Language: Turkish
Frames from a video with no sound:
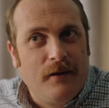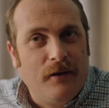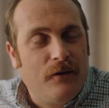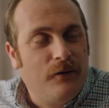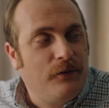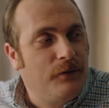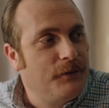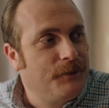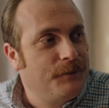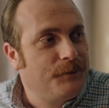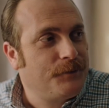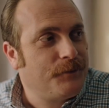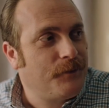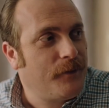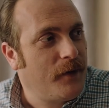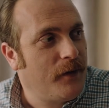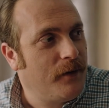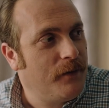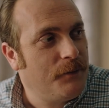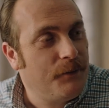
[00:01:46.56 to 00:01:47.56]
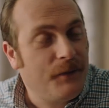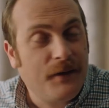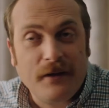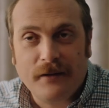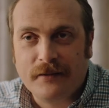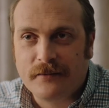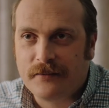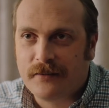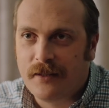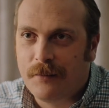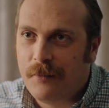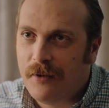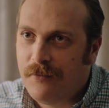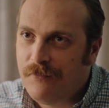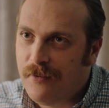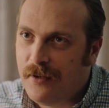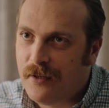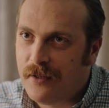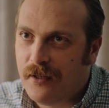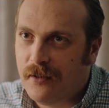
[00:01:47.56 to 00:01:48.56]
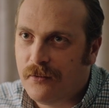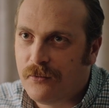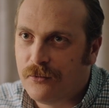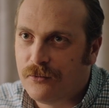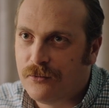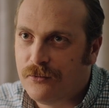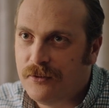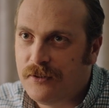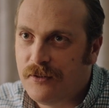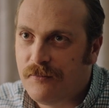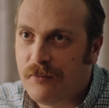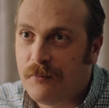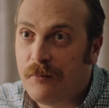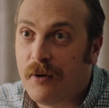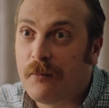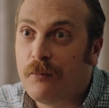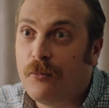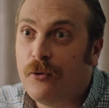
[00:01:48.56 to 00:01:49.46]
Ya biraz zaman ver ya. Gözünü seveyim bak